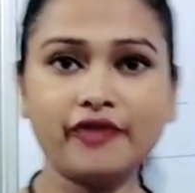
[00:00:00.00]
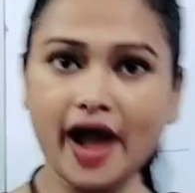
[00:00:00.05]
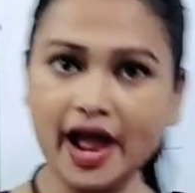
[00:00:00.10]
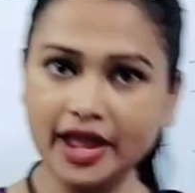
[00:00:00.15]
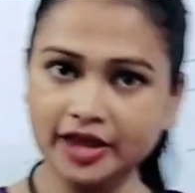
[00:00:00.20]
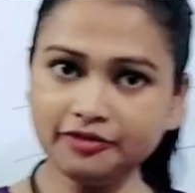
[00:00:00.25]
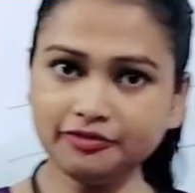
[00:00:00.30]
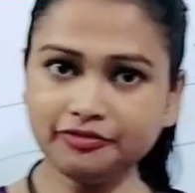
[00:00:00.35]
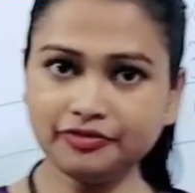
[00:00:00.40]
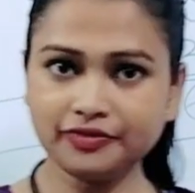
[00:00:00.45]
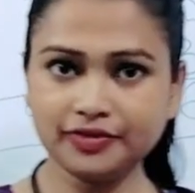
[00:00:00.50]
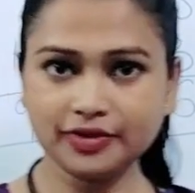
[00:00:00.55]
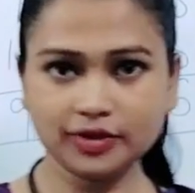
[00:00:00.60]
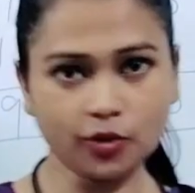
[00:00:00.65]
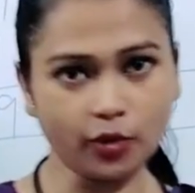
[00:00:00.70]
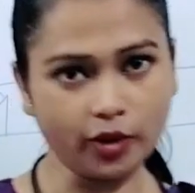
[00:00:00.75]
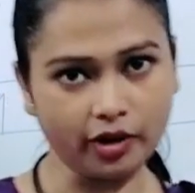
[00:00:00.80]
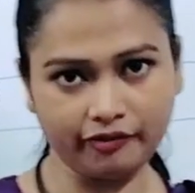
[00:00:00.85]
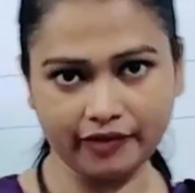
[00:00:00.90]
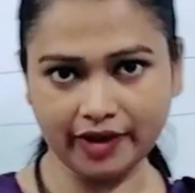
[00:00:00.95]
ফাইভ
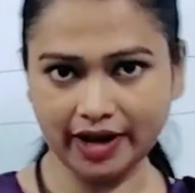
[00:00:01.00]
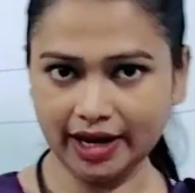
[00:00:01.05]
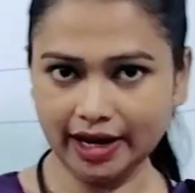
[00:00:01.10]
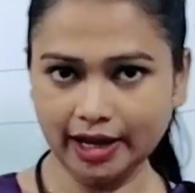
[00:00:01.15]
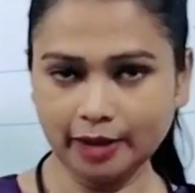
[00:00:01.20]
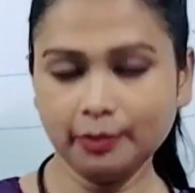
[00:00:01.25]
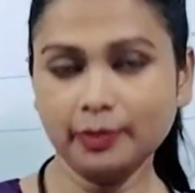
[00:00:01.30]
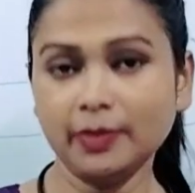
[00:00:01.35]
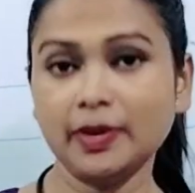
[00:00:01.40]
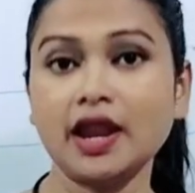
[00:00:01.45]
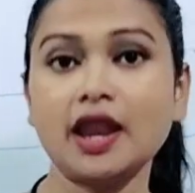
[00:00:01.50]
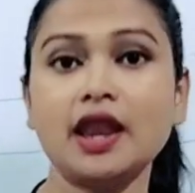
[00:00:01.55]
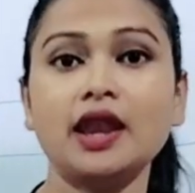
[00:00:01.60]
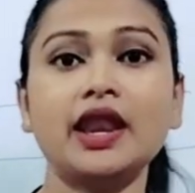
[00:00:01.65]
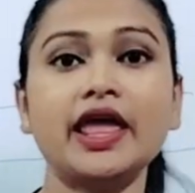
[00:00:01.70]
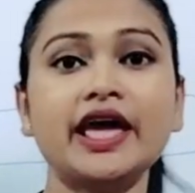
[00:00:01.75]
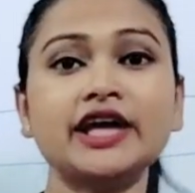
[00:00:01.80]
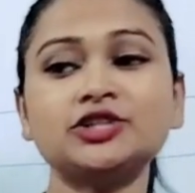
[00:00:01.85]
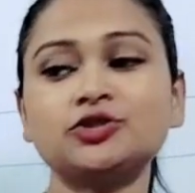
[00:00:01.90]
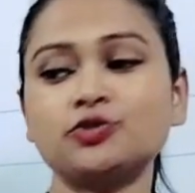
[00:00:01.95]
করে ফেললাম
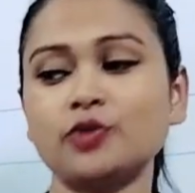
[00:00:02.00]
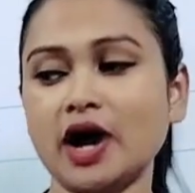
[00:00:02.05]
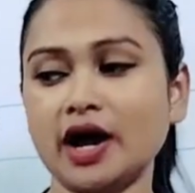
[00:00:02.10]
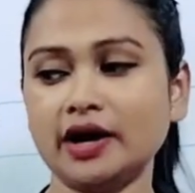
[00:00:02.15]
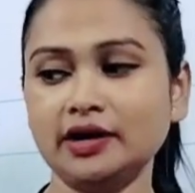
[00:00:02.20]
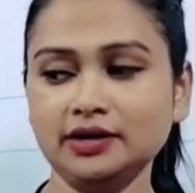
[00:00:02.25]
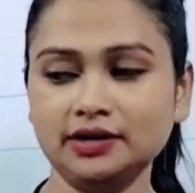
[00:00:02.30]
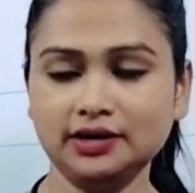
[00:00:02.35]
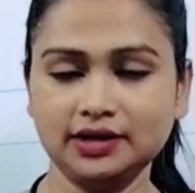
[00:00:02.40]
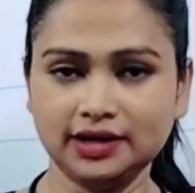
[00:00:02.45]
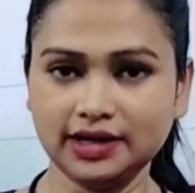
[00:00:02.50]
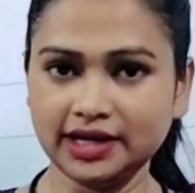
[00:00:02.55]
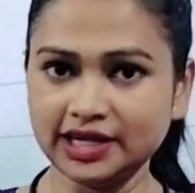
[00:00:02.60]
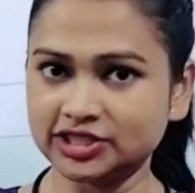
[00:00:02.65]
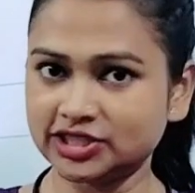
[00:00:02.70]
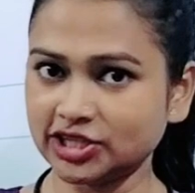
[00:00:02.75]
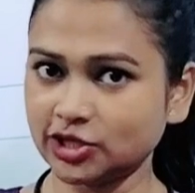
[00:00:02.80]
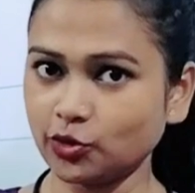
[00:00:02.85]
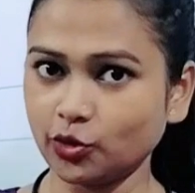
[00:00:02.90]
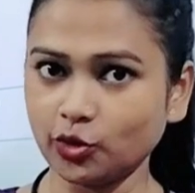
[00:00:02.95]
লেস ওয়ান
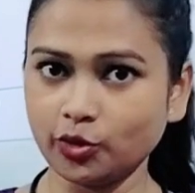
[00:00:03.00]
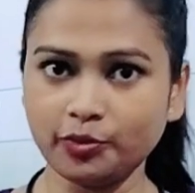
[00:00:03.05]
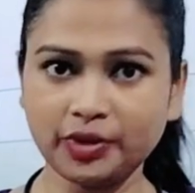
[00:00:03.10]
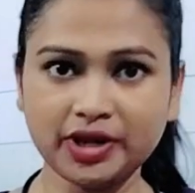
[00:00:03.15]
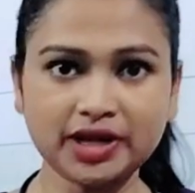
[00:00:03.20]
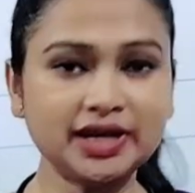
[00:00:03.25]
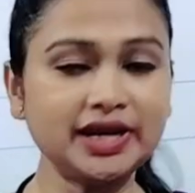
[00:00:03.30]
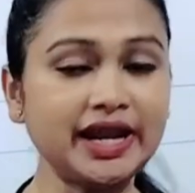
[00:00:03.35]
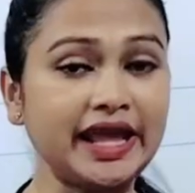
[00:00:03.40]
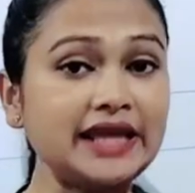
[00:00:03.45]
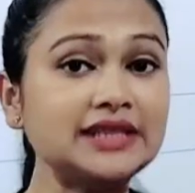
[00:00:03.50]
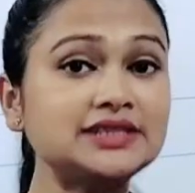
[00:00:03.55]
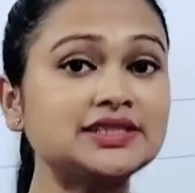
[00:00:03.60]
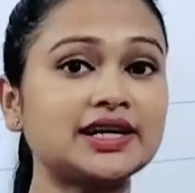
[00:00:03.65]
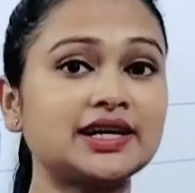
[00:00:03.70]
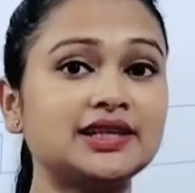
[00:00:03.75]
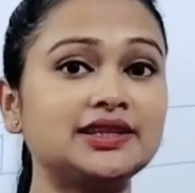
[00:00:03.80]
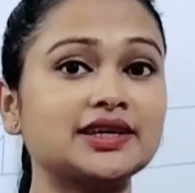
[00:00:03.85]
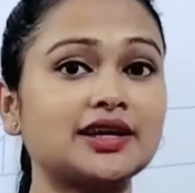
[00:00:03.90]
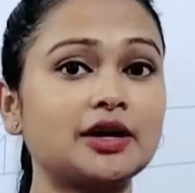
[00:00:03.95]
নিচের কোনো বিড নেই
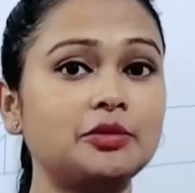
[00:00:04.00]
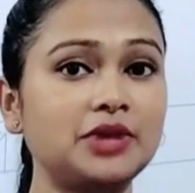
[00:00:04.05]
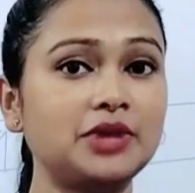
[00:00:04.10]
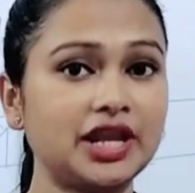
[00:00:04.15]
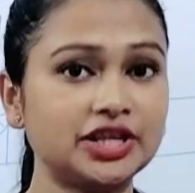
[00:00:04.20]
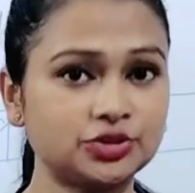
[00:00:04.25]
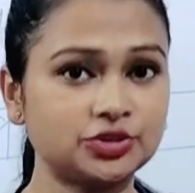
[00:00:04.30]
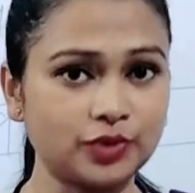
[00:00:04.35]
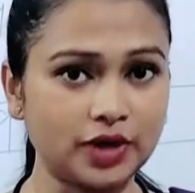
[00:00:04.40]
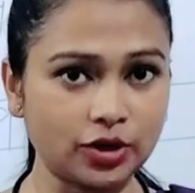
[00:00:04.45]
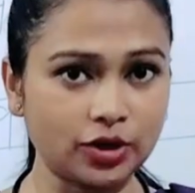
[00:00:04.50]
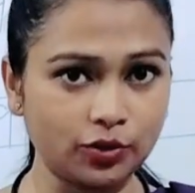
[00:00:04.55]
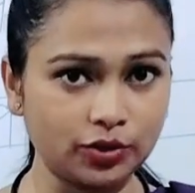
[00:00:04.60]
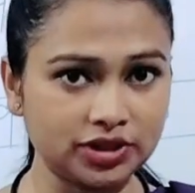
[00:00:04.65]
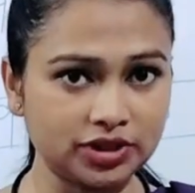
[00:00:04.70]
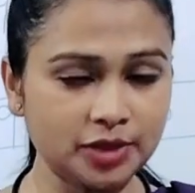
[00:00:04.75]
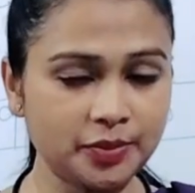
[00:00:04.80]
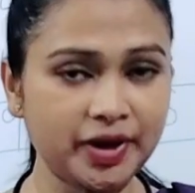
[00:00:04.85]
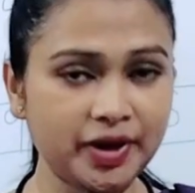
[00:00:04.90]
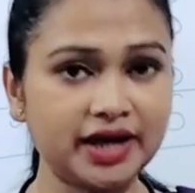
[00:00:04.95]
যেখান থেকে আমি লেস ওয়ান
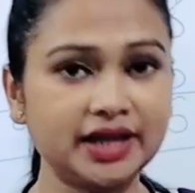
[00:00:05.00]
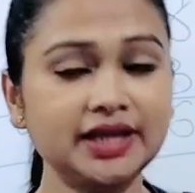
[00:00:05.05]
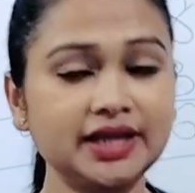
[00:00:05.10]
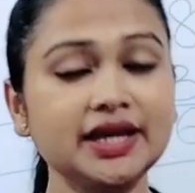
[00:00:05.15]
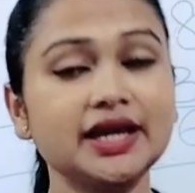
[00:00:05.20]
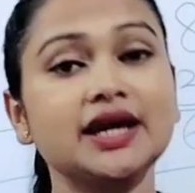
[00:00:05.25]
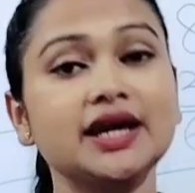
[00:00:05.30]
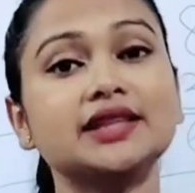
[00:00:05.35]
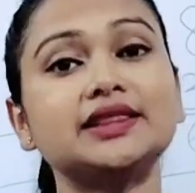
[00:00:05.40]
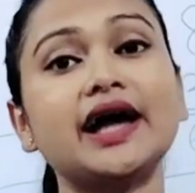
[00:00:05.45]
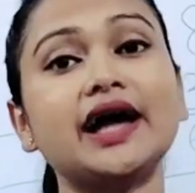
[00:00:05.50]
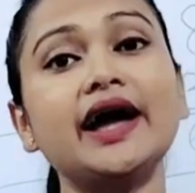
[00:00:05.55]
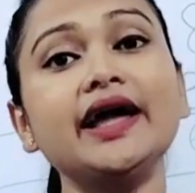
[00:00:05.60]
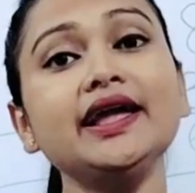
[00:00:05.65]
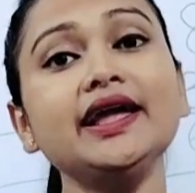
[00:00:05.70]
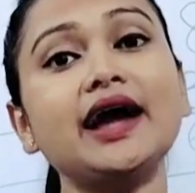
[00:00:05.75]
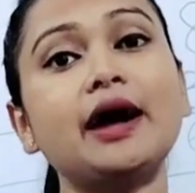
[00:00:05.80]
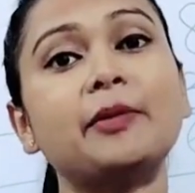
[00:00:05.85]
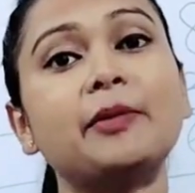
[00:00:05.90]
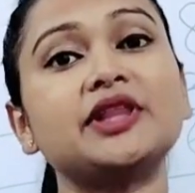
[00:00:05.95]
করতে পারি
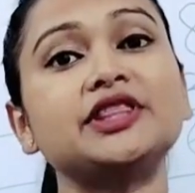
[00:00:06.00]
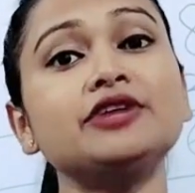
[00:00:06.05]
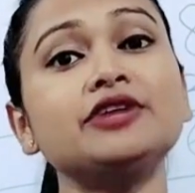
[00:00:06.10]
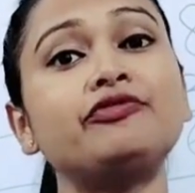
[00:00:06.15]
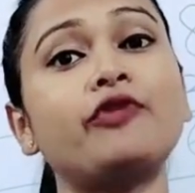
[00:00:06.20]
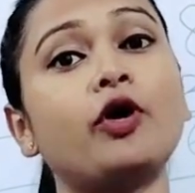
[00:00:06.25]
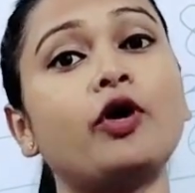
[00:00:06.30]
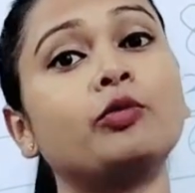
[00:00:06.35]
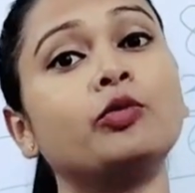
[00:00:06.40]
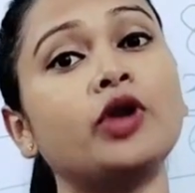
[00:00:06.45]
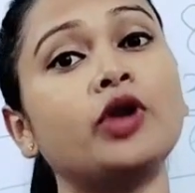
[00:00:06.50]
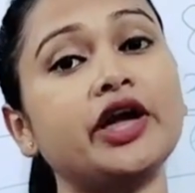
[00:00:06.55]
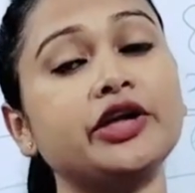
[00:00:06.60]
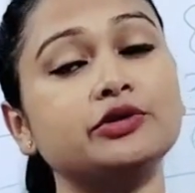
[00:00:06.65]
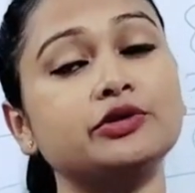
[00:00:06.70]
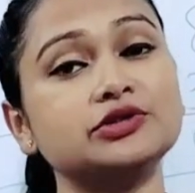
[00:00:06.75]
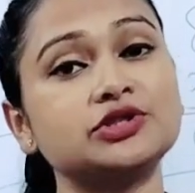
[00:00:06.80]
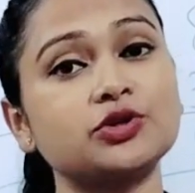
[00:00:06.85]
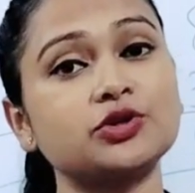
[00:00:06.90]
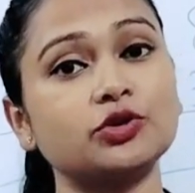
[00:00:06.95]
তাই আমাদের ফর্মুলা
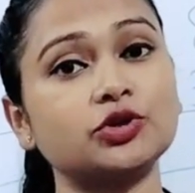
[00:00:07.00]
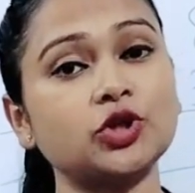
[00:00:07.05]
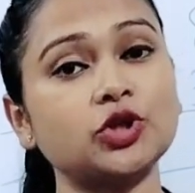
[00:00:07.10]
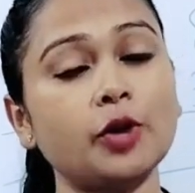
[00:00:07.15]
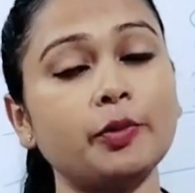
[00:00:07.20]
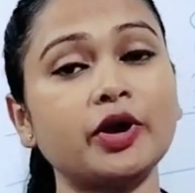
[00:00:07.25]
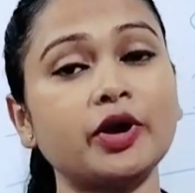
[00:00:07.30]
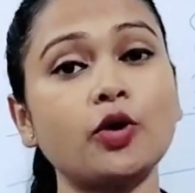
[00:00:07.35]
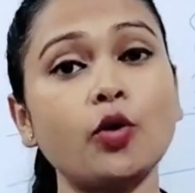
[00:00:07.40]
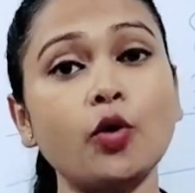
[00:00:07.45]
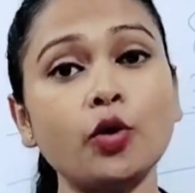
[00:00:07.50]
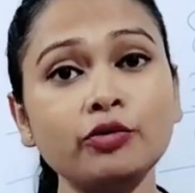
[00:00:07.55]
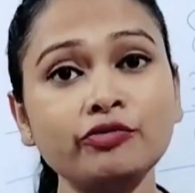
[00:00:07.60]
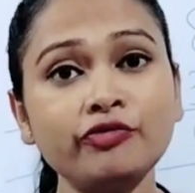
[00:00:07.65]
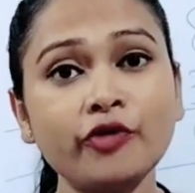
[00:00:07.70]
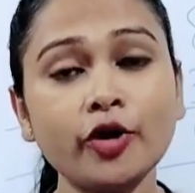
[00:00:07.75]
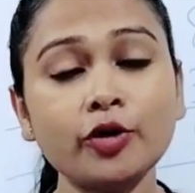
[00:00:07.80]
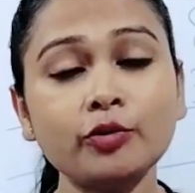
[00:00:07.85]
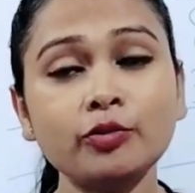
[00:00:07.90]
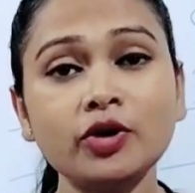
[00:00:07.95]
ইউজ করতে হবে কোন
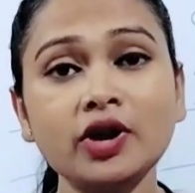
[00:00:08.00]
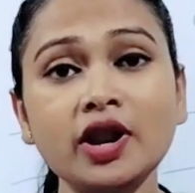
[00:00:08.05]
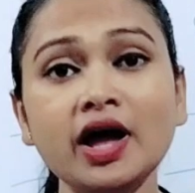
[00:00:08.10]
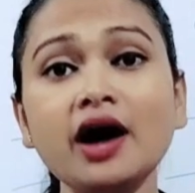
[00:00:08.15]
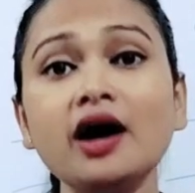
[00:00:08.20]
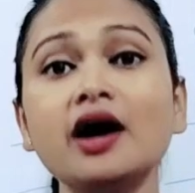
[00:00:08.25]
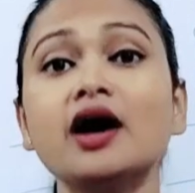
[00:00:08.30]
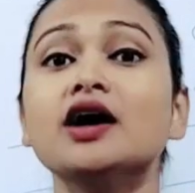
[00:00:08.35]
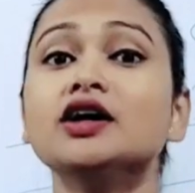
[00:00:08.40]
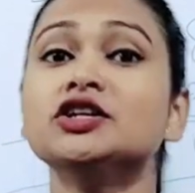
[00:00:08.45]
ফর্মুলা